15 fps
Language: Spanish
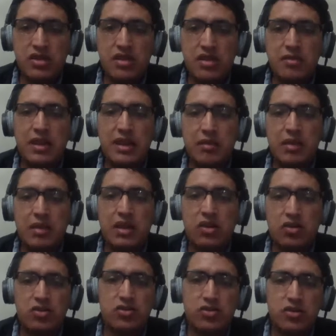y 20.000
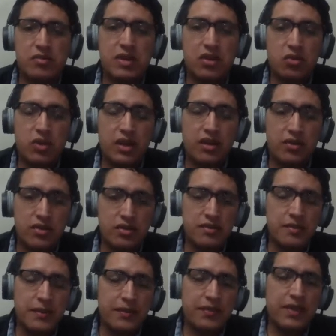con rostros masculinos.
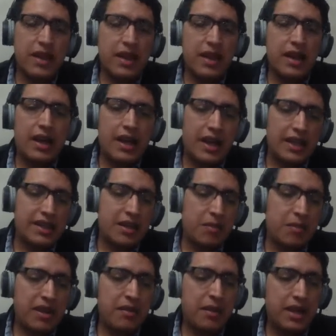En la
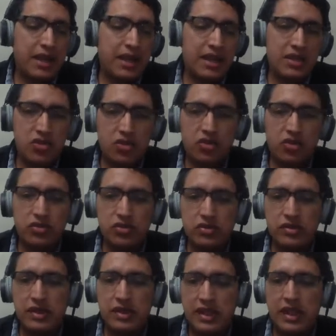etapa de validación
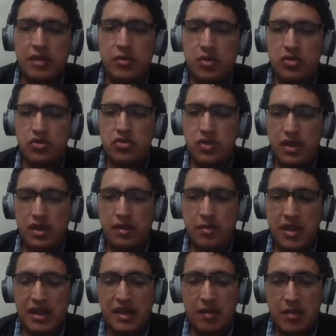tenemos
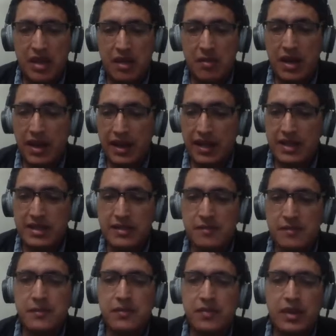20.000 eh, imágenes,
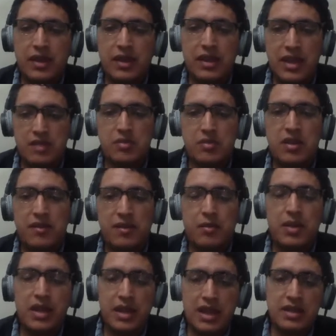10.000
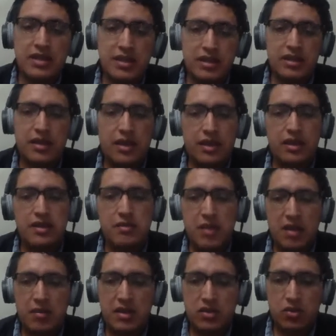femeninas y
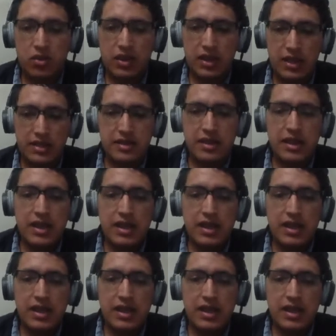10.000 masculinas.